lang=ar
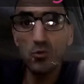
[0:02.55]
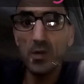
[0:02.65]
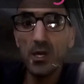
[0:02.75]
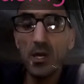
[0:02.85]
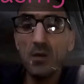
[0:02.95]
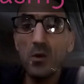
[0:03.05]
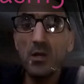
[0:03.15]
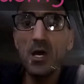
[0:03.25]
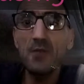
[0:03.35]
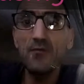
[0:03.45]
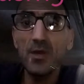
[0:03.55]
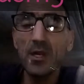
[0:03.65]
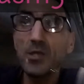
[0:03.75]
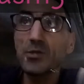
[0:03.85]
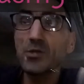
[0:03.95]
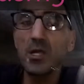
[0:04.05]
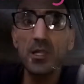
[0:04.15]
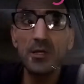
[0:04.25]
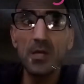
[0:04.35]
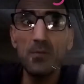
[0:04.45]
بخير وعلى الف خير ان شاء
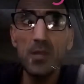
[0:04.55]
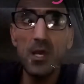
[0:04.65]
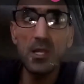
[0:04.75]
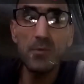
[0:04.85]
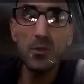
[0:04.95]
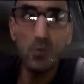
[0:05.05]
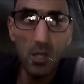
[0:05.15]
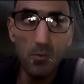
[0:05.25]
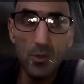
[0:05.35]
الله يا رب العالمين اللهم